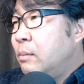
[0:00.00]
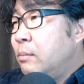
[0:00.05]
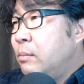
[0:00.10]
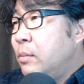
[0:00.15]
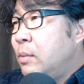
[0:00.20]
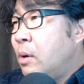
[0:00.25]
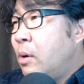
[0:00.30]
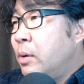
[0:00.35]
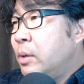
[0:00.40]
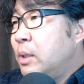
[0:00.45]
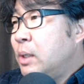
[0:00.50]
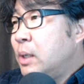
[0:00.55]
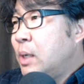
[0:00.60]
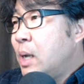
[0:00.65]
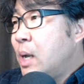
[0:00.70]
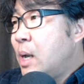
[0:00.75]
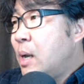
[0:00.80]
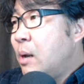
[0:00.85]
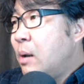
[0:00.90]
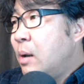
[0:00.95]

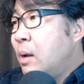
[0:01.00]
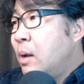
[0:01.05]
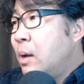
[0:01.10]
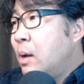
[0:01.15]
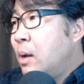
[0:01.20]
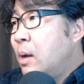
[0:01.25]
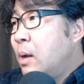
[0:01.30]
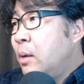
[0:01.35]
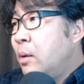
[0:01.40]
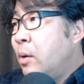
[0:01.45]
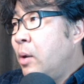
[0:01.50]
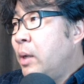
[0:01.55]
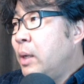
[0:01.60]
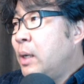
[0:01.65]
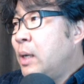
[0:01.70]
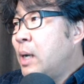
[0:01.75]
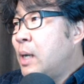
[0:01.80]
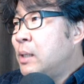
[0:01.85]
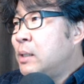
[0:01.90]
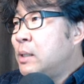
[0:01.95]
여기가
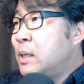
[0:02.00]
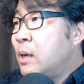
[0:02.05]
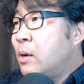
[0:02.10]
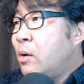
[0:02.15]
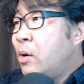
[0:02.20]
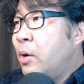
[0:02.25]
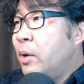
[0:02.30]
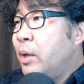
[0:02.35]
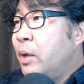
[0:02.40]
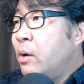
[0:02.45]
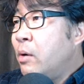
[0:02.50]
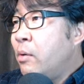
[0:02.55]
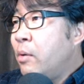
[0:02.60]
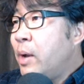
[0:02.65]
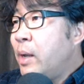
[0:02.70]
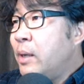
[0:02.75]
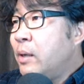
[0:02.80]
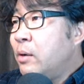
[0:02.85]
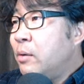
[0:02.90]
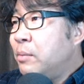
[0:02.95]
여기까지가 거의
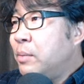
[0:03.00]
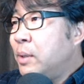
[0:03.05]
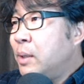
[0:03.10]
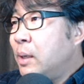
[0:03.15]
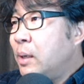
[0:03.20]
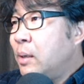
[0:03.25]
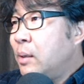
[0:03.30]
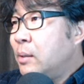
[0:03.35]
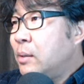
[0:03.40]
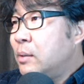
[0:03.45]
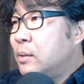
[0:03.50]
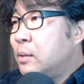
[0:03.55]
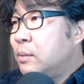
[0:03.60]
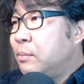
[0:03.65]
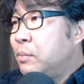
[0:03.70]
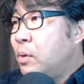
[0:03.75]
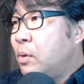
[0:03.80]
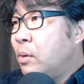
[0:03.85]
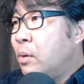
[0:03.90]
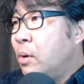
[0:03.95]
현관인 겁니다. 그래서
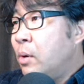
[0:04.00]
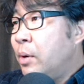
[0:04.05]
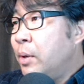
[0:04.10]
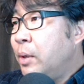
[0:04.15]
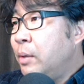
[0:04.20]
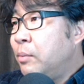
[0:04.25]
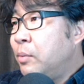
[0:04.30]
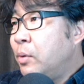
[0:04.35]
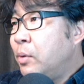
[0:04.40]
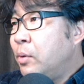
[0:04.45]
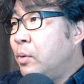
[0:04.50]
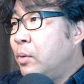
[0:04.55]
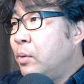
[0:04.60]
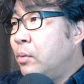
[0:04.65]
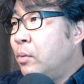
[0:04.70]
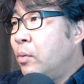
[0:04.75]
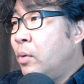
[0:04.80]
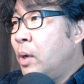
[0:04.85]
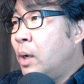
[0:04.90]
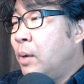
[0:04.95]
거의
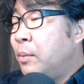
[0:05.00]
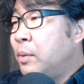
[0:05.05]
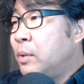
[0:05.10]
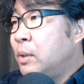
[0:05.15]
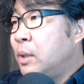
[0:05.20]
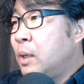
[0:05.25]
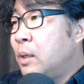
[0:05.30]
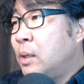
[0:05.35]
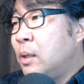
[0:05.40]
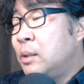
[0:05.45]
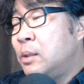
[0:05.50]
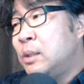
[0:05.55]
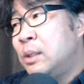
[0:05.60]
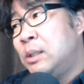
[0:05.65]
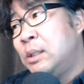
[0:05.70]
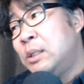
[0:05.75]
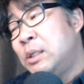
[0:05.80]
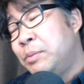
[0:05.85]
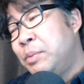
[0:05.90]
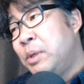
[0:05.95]
올라오면 이게
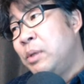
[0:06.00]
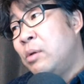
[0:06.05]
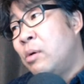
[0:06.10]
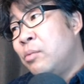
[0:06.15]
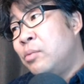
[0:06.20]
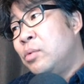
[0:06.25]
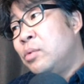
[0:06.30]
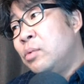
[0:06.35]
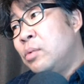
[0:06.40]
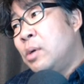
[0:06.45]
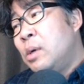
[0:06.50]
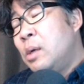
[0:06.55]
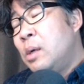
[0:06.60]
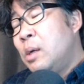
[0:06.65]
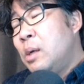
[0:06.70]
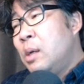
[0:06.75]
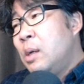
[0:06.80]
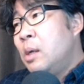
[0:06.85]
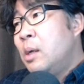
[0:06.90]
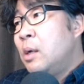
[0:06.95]
이 집이 너무
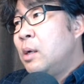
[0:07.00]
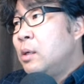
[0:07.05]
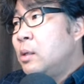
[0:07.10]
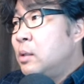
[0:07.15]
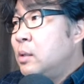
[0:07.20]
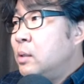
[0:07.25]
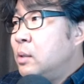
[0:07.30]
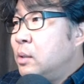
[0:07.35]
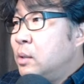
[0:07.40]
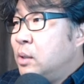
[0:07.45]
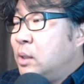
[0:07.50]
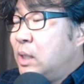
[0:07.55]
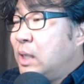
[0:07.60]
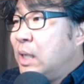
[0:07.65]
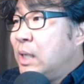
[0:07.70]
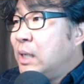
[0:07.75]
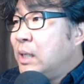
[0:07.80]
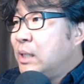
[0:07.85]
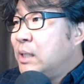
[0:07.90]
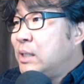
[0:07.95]
그
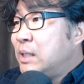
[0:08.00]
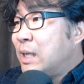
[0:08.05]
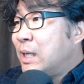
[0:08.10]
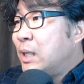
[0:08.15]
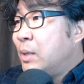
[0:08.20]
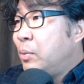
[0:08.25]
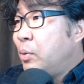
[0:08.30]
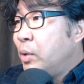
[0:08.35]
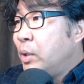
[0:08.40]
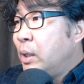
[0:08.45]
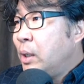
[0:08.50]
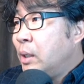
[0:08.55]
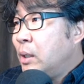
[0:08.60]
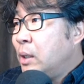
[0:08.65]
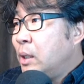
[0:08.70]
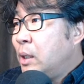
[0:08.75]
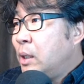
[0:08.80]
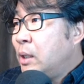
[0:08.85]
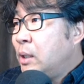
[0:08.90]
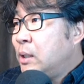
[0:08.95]
디귿자다
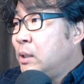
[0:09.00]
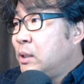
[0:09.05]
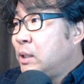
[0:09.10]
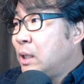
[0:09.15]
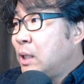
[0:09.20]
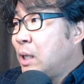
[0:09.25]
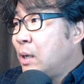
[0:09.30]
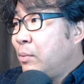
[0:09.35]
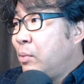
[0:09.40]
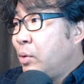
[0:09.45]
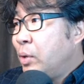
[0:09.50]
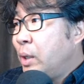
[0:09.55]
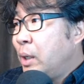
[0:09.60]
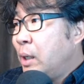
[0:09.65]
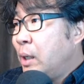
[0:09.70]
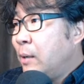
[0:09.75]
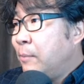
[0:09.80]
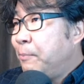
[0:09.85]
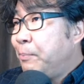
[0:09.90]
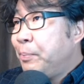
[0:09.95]

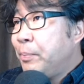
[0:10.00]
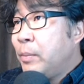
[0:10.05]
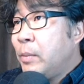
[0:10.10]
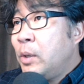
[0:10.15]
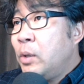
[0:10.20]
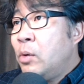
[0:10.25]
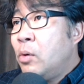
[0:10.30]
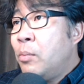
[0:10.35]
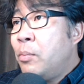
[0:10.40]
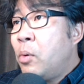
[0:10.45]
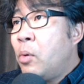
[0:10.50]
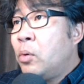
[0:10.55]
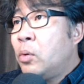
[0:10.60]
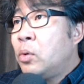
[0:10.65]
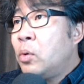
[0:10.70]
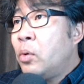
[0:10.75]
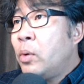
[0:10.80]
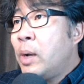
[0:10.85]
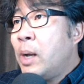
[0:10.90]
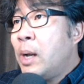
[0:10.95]
보니 요
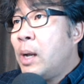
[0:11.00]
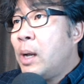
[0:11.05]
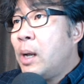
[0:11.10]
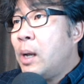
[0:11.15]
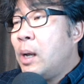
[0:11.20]
복도가